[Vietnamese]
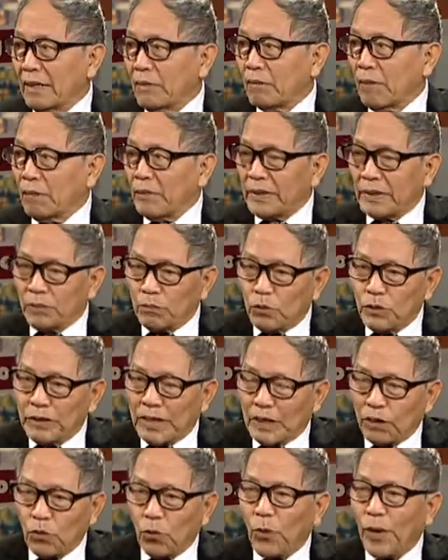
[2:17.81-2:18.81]
mà bây giờ muốn
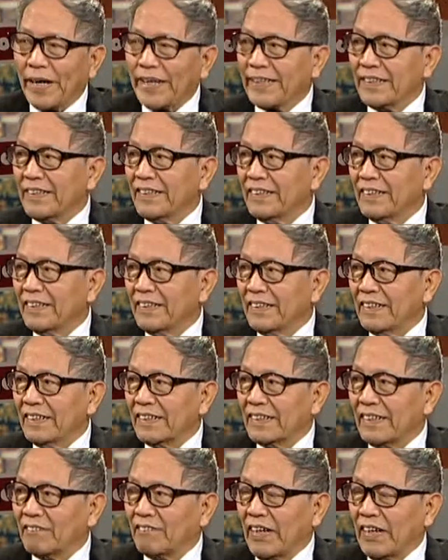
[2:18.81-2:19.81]
ra ngoài đó
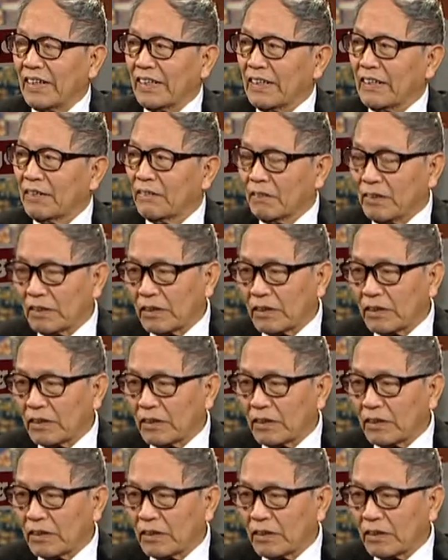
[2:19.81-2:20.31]
thì phải